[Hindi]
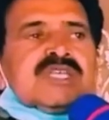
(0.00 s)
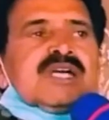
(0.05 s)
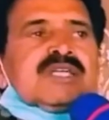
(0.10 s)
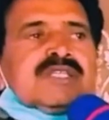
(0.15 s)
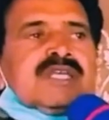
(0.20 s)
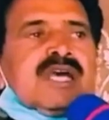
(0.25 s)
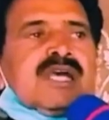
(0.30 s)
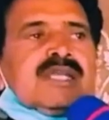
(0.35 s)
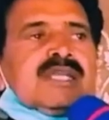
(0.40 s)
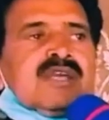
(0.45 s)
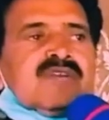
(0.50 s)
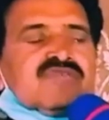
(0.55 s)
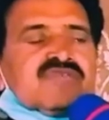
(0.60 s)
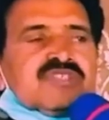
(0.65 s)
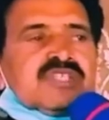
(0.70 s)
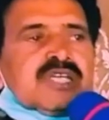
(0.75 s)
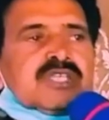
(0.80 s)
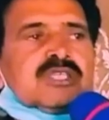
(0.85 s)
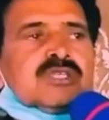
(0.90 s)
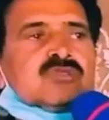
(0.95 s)
किया जाए
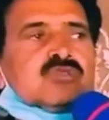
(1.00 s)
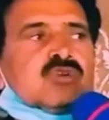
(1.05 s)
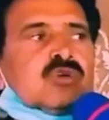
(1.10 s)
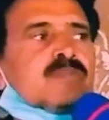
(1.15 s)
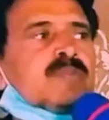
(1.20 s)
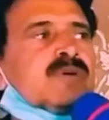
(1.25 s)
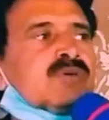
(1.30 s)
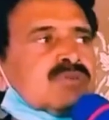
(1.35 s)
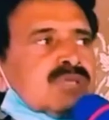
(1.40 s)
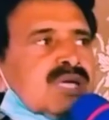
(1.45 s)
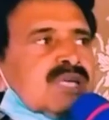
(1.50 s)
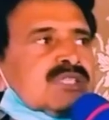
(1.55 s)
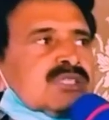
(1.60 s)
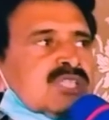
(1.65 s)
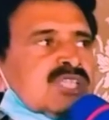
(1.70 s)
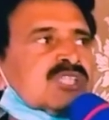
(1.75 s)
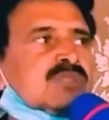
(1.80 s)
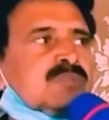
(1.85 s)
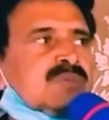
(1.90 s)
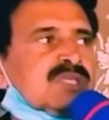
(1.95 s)
नफसियाती तौर पे उनका
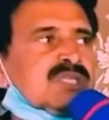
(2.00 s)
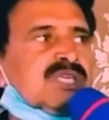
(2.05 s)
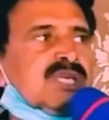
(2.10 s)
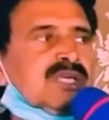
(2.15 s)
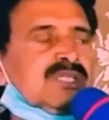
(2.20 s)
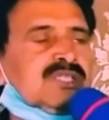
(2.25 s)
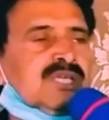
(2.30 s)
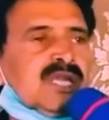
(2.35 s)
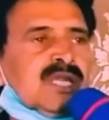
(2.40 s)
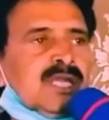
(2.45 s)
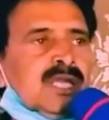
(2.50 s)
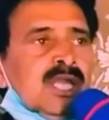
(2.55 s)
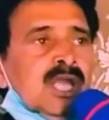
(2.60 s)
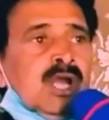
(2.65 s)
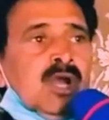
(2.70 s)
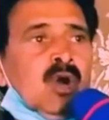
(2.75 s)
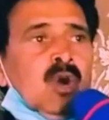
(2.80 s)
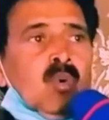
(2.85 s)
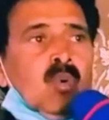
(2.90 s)
ट्रीटमेंट किया जाए